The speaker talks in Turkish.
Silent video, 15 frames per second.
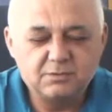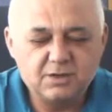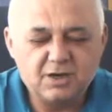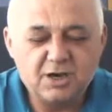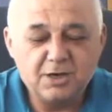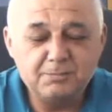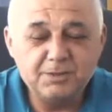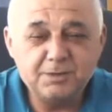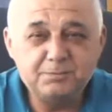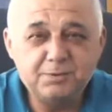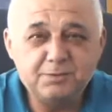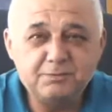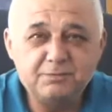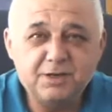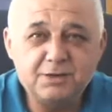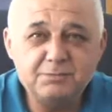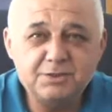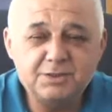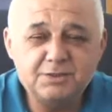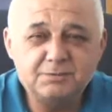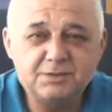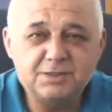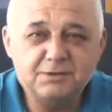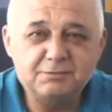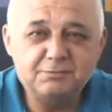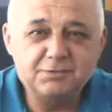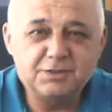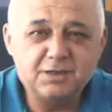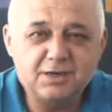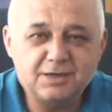galibiyet primi vermiş gibi
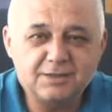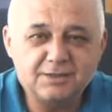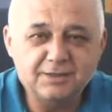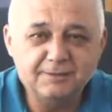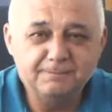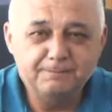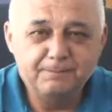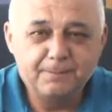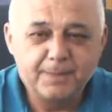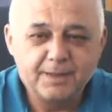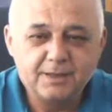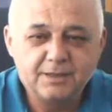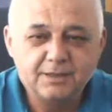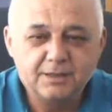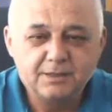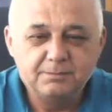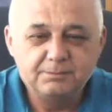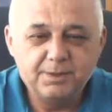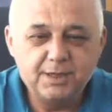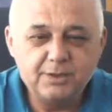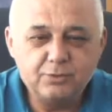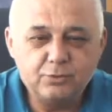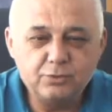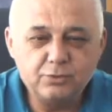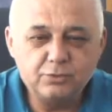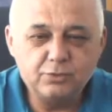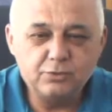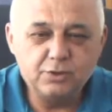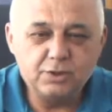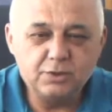sevinmişlerdi. Ben o gün
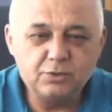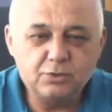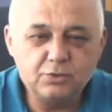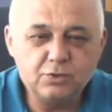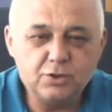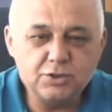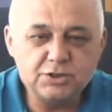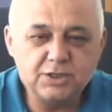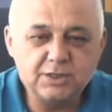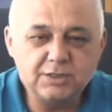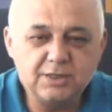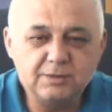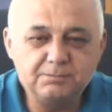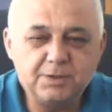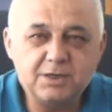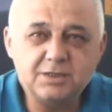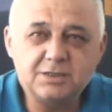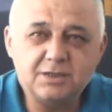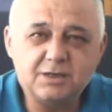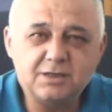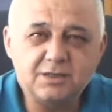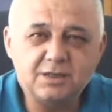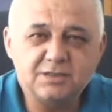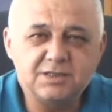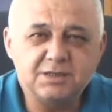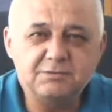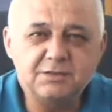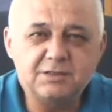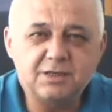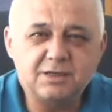onların o gözlerinden, bakışlarından,
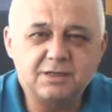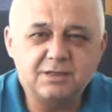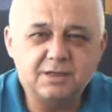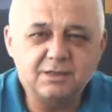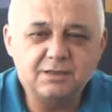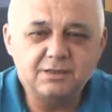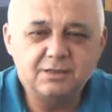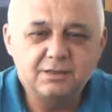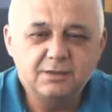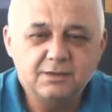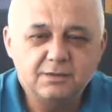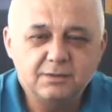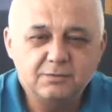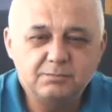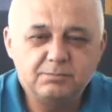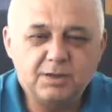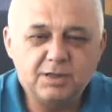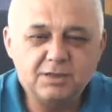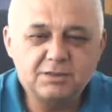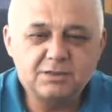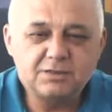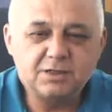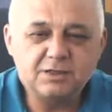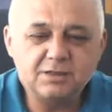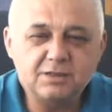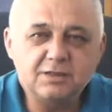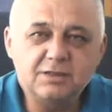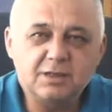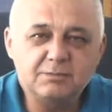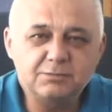sevinçlerinden bala
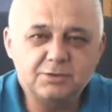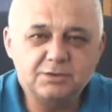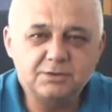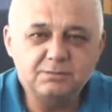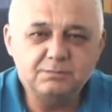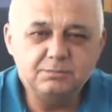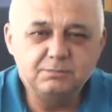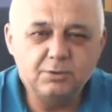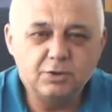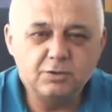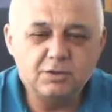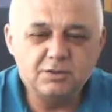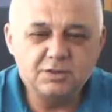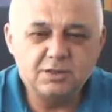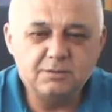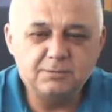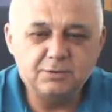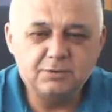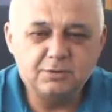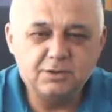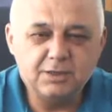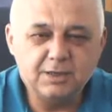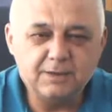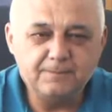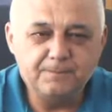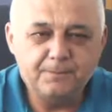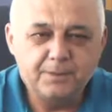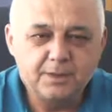çıkacaklarına inanmıştım bölgesel amatör lige.